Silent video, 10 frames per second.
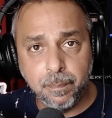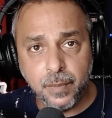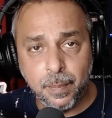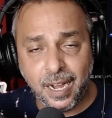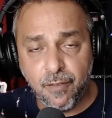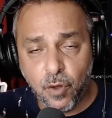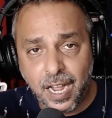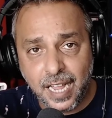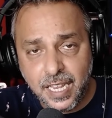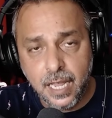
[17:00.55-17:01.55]
para que fueran
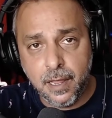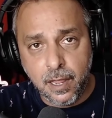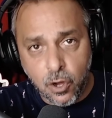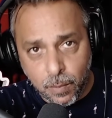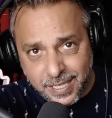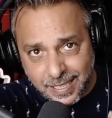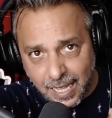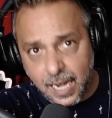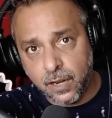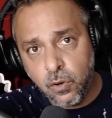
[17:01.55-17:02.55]
allí y lo
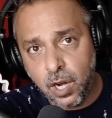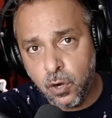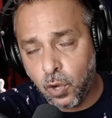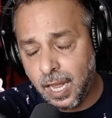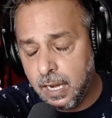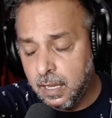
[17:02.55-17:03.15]
visitaran, ¿no? El local.